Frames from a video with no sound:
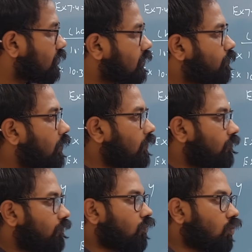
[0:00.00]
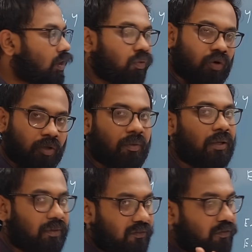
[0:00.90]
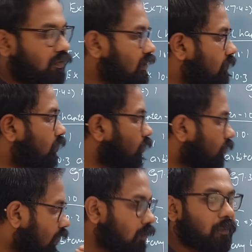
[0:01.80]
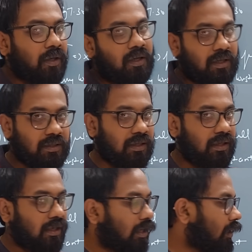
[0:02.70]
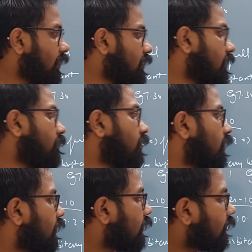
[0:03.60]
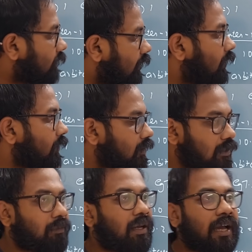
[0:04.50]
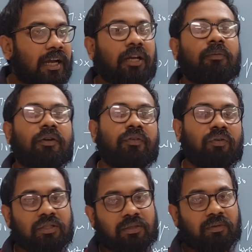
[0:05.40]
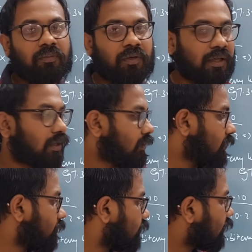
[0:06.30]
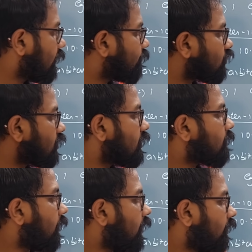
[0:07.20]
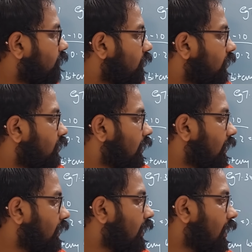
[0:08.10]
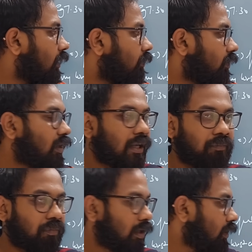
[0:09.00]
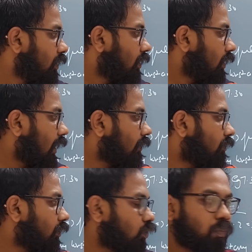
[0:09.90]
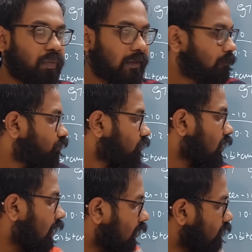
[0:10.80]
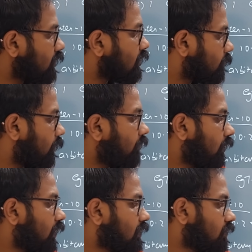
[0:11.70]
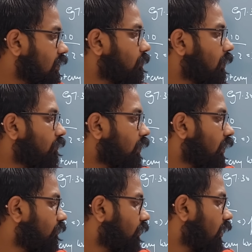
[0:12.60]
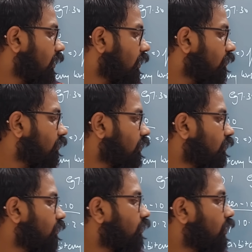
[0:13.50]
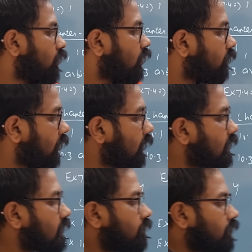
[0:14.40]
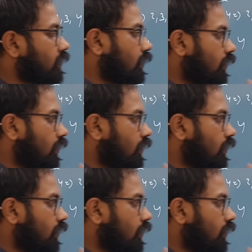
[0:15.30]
சிக்ஸ் பாயிண்ட் ஃபோரில் ஒன்றுமே இல்லை பாருங்கள் ஃபிஃப்த்து செம் மட்டுமாவது பாருங்கள் கடைசியில் ரிலேட்டட் எக்ஸாம்பிள் ரிலேட்டட் எக்ஸாம்னா ஆங்கிள் பிட்வீனோட சம்மந்தப்பட்ட எல்லா எக்ஸாம்பிள் சிக்ஸ் பாயிண்ட் நைனில் நைனில் ஆங்கிள் பிட்வீன் லைன் பிளேன் ஆங்கிள் பிட்வீன் டூ பிளேன் அதாவது சிக்ஸ் பாயிண்ட் ஃபார்ட்டி செவன் சிக்ஸ் பாயிண்ட் ஃபார்ட்டி எயிட் ஃபார்ட்டி நைன் ஃபிஃப்டி ஒன் ஃபிஃப்டி டூவாவது பாருங்கள் எக்ஸாம்பிள்